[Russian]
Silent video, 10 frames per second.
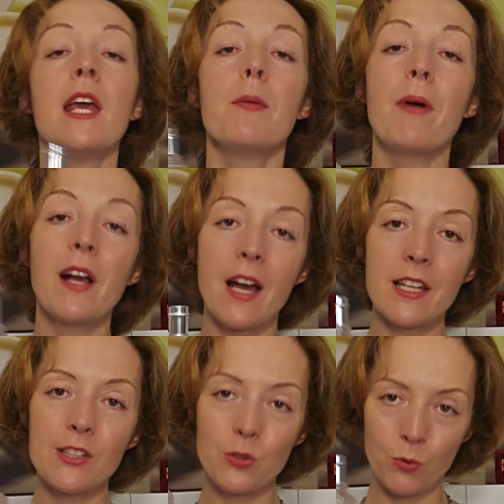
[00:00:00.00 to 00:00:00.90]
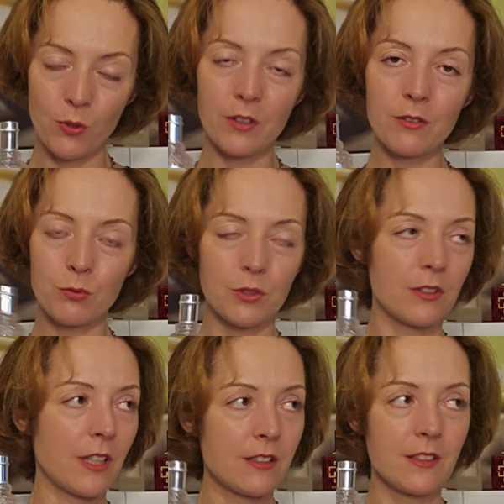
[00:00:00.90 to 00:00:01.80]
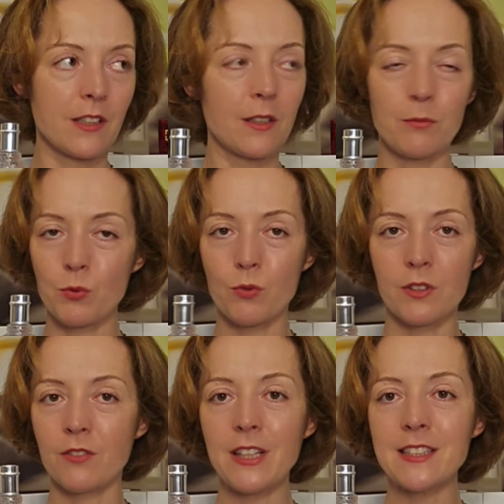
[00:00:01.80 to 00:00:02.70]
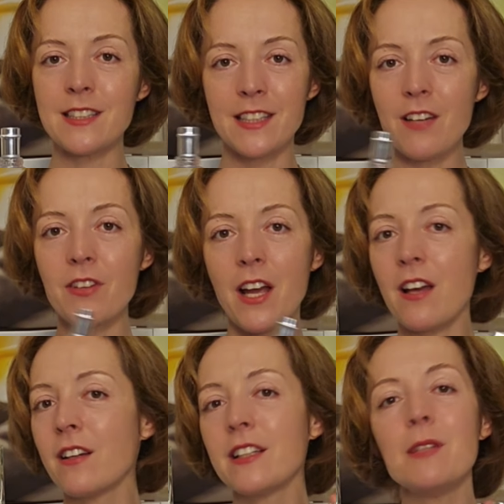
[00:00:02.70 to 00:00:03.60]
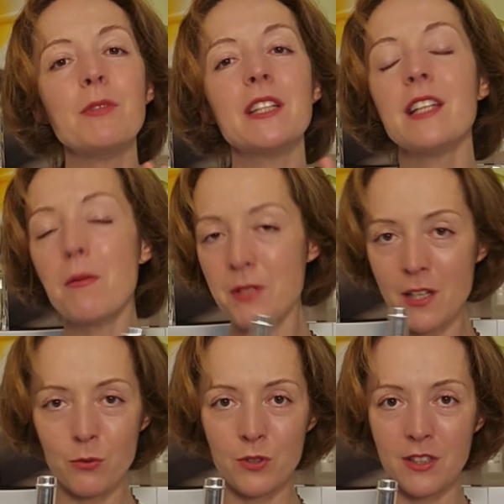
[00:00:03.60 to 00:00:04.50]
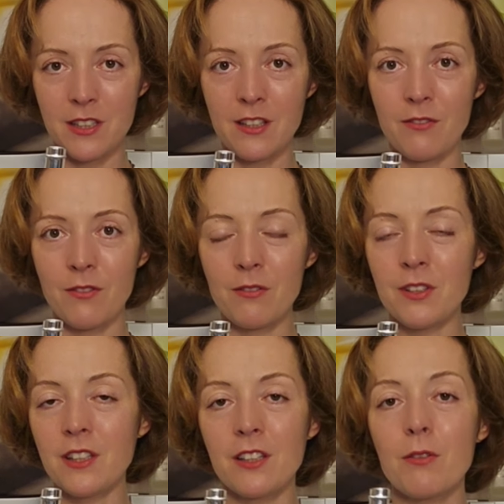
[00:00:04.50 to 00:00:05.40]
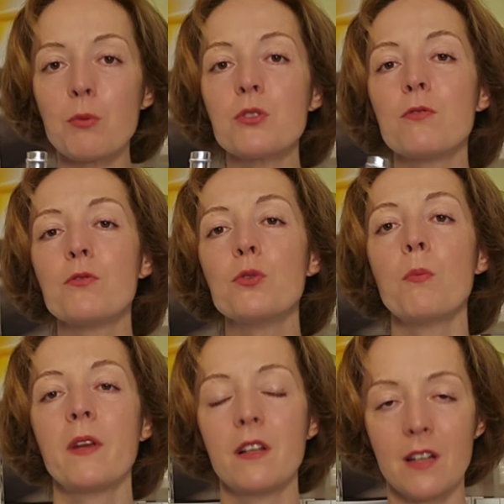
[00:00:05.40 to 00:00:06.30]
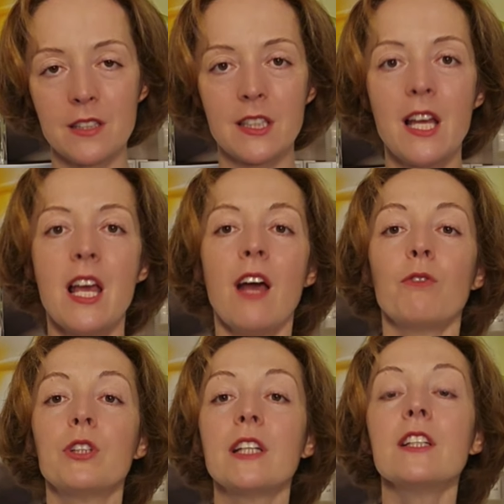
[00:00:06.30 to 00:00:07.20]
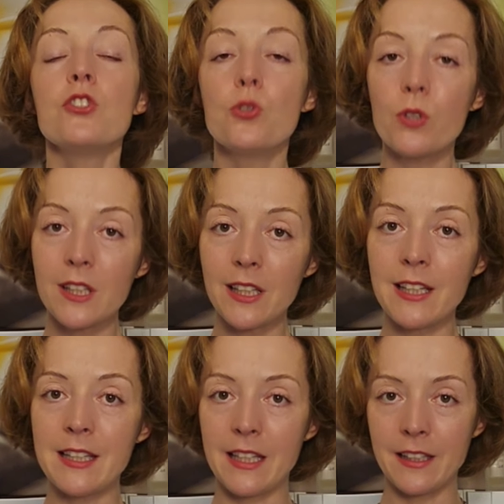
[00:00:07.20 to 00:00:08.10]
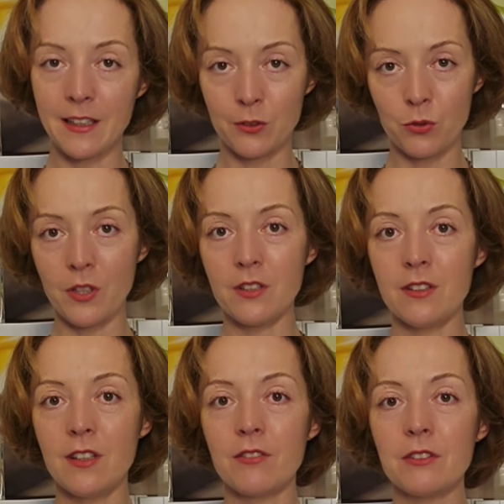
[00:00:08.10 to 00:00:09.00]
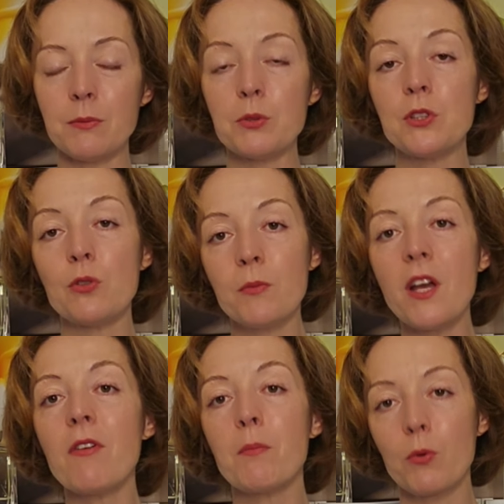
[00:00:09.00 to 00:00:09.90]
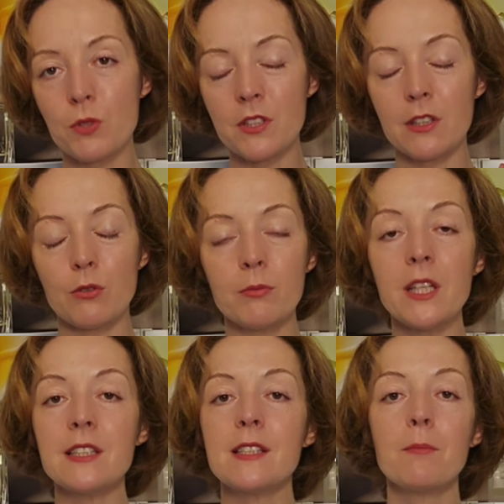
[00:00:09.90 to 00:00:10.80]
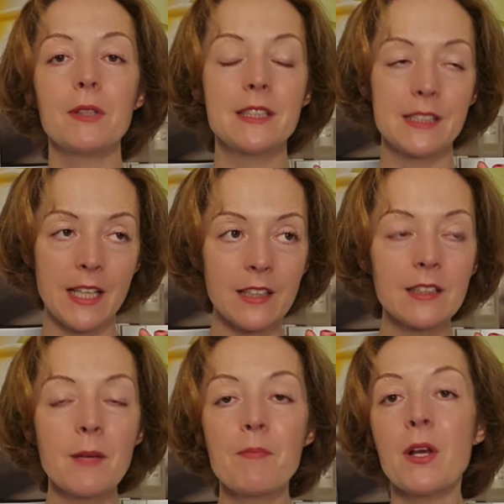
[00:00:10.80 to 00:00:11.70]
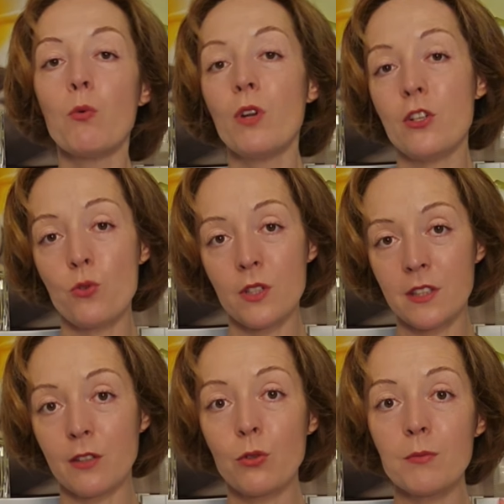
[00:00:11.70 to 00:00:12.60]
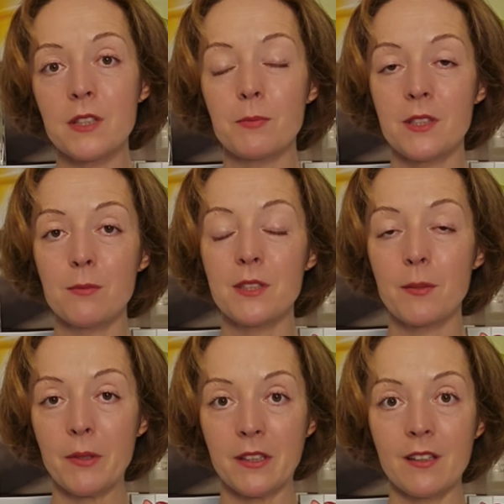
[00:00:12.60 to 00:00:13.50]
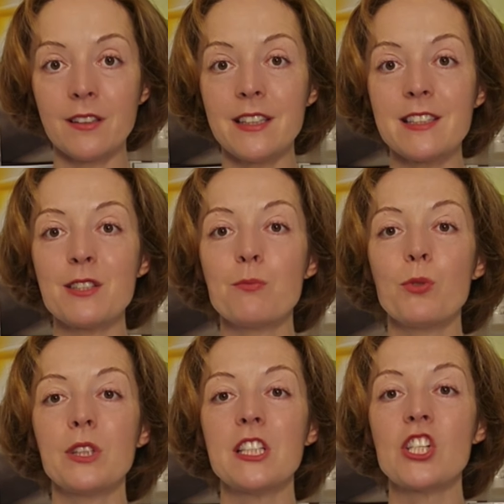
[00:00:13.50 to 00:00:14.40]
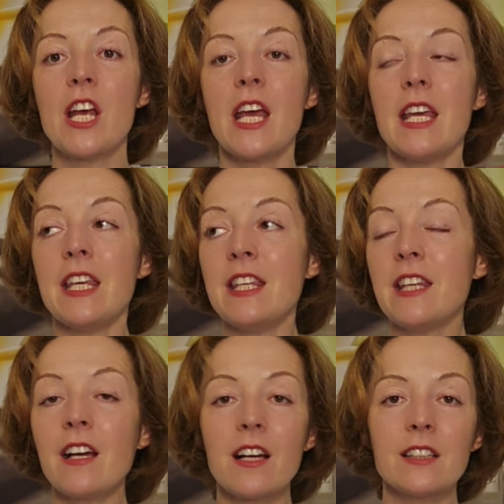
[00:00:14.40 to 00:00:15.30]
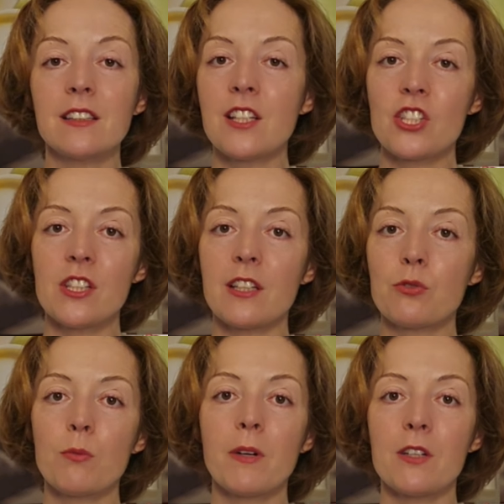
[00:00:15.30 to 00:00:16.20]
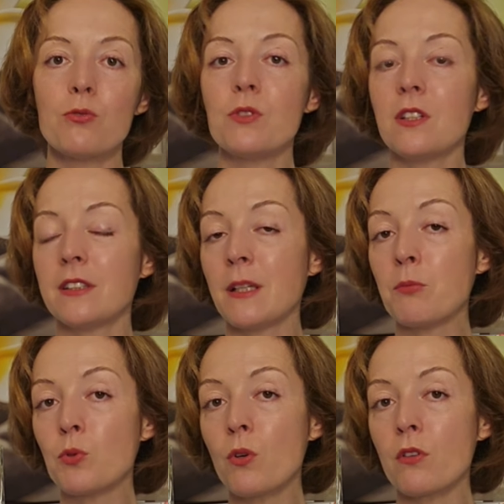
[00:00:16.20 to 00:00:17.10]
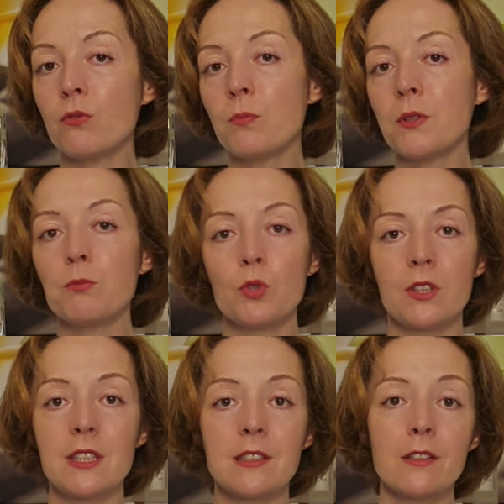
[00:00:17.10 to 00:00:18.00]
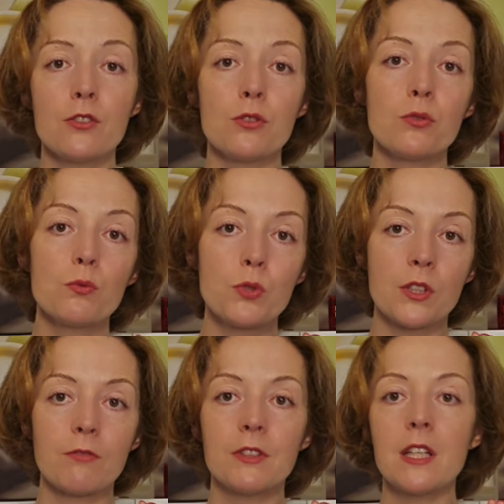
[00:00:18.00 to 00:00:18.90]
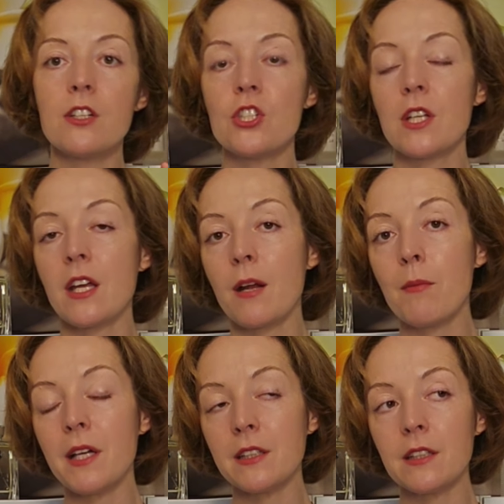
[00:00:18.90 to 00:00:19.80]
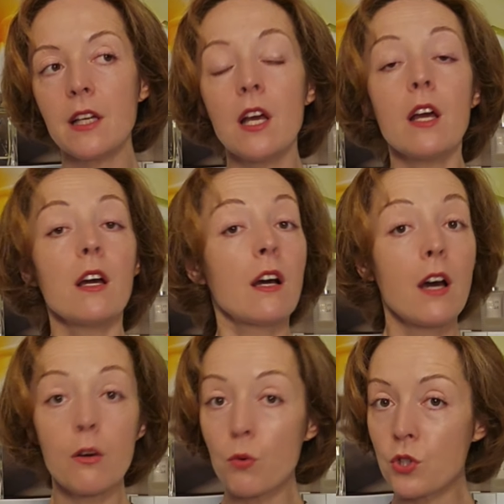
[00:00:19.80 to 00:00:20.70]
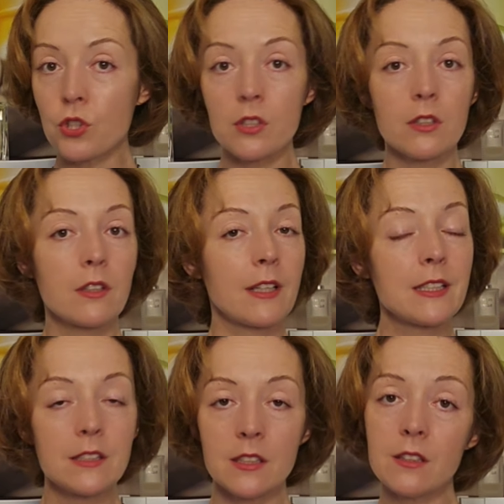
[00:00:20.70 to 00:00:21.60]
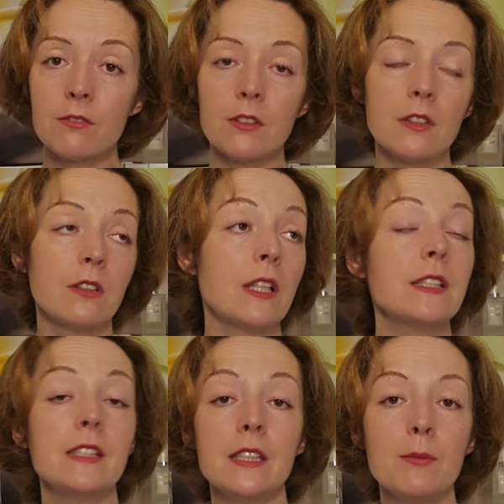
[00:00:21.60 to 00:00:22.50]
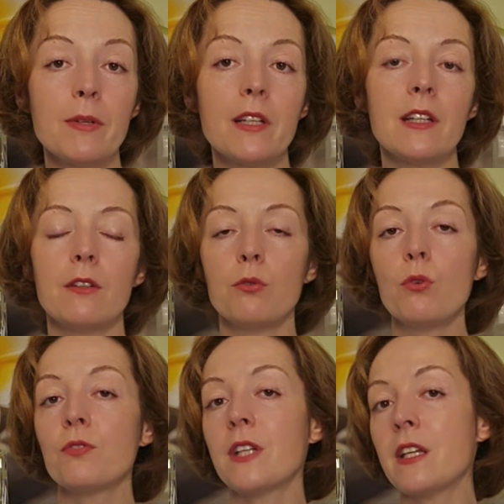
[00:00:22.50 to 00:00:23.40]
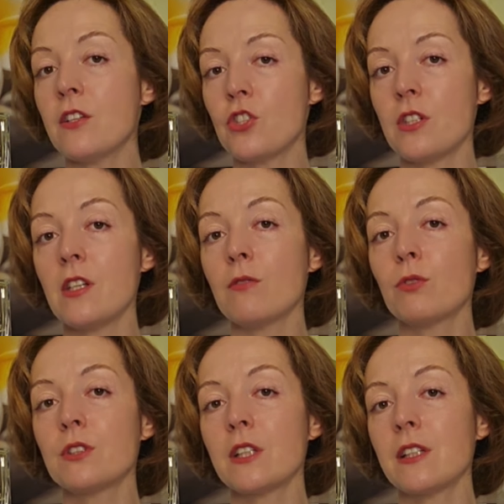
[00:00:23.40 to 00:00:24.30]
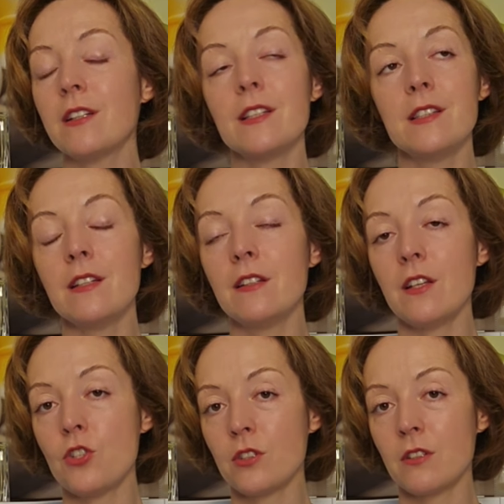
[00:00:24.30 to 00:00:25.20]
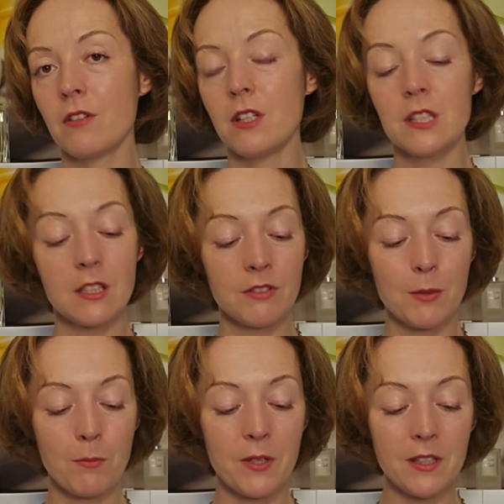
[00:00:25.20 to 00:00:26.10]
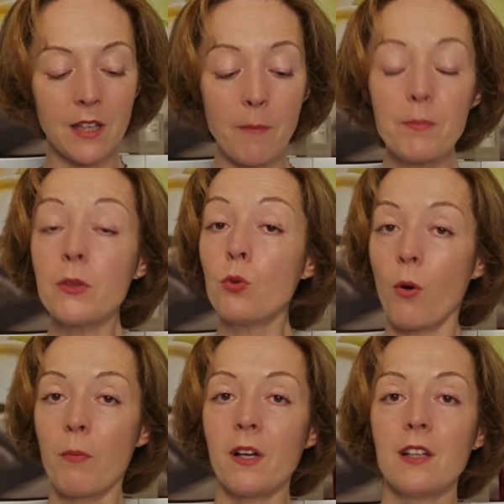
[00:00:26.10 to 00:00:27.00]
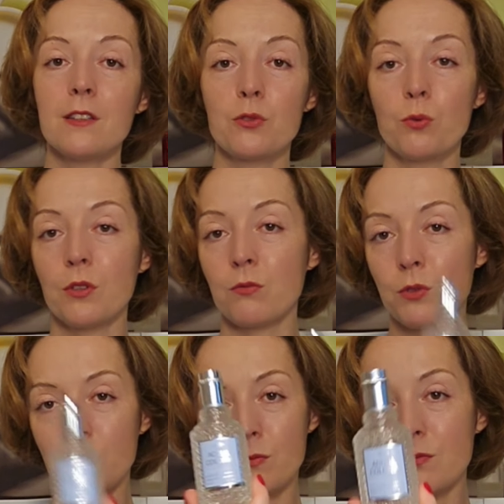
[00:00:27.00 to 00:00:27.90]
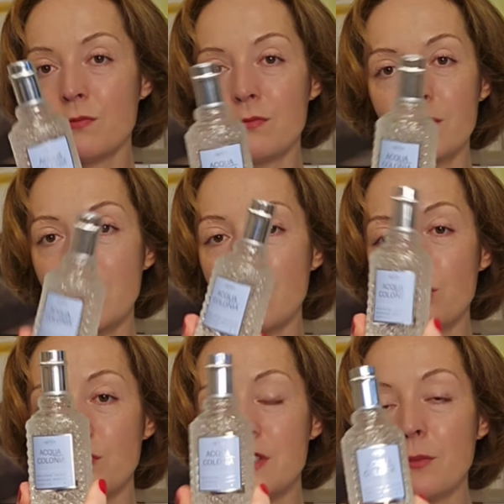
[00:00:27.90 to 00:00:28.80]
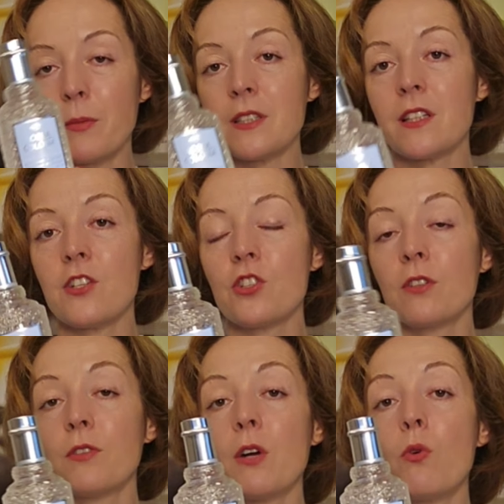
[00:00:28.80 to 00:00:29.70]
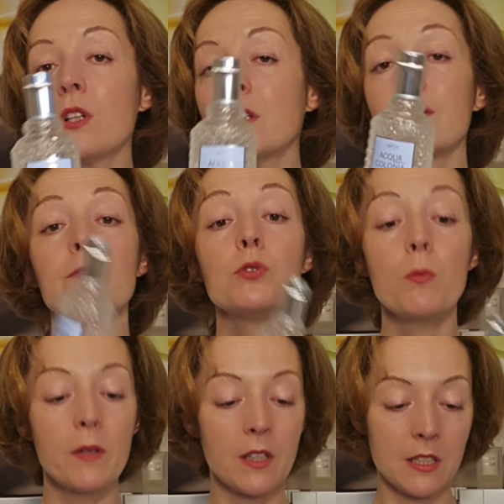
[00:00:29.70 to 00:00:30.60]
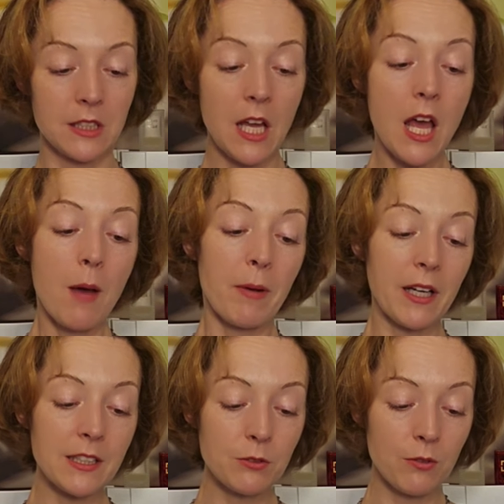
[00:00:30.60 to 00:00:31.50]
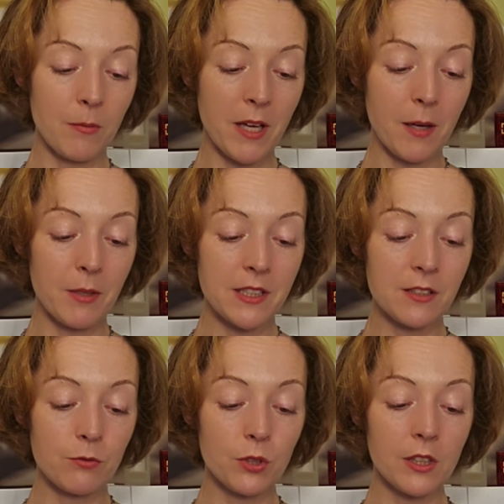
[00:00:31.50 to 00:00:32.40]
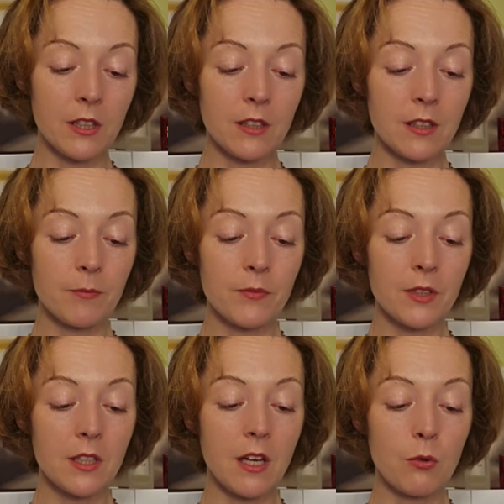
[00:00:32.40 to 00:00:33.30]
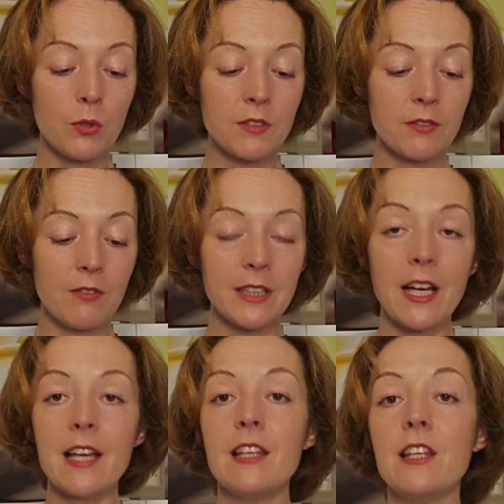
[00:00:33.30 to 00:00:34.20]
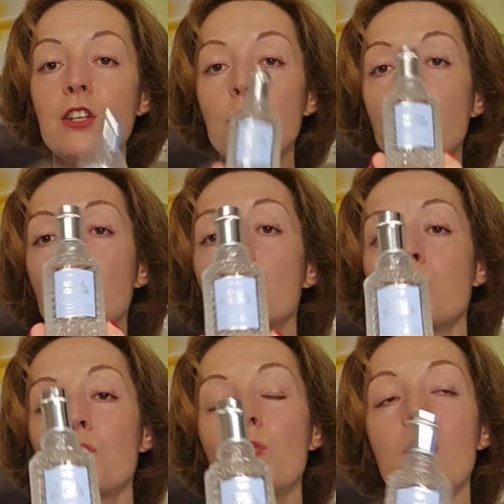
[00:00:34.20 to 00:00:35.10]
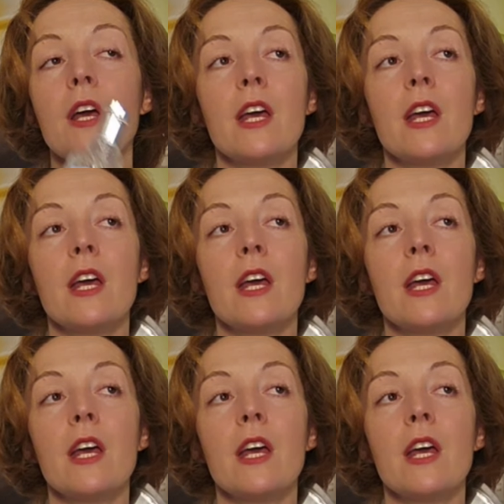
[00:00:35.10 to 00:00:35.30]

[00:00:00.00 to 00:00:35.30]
И пока они стоят, вот, я не знаю, там сколько, 20 евро, к ним нет абсолютно никаких никаких вопросов, все прекрасно. Вот к этой черной линейке, которую они недавно выпустили, у меня вопросики. У меня есть сэмпл сет. Оля, еще раз огромное спасибо за подарок, если смотришь. И я как-то даже не особо хочу делать обзор, ну, потому что достаточно скучно. Вторичные ароматы хорошие, красивые, носибельные, но вторичные. И вот за такие деньги я, честно говоря, не совсем поняла. Но пока это стоит вот как вот в этих прозрачных флаконах. Все прекрасно. Показываю вам аромат сегодня эм, кокосовая вода и юзу.